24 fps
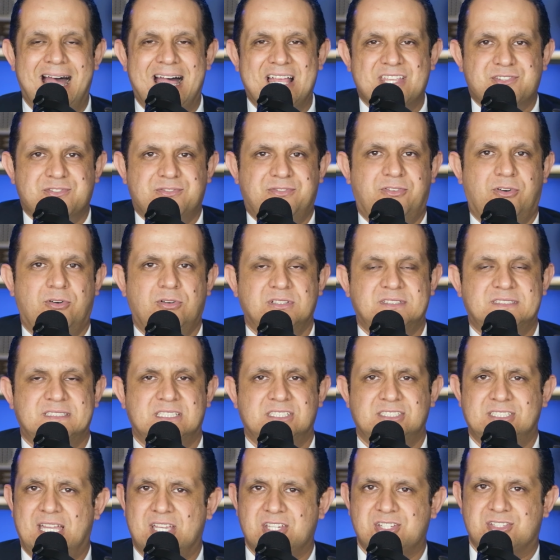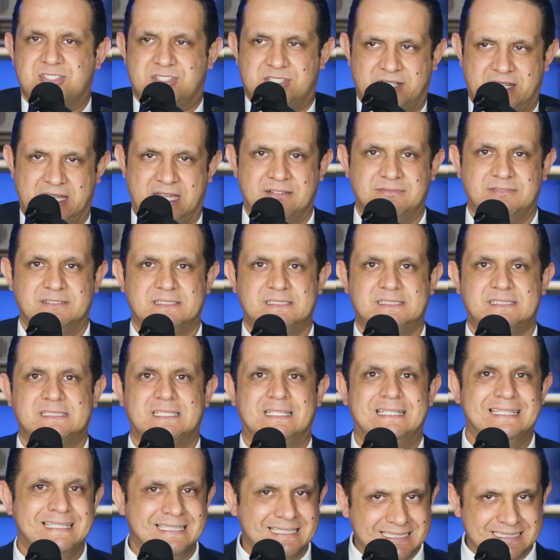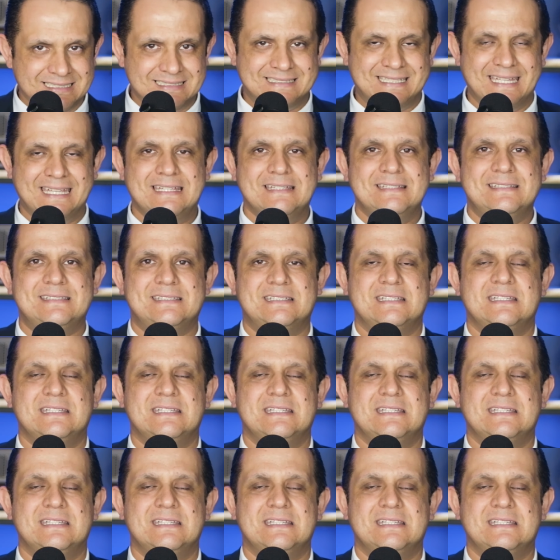as forças das trevas, tem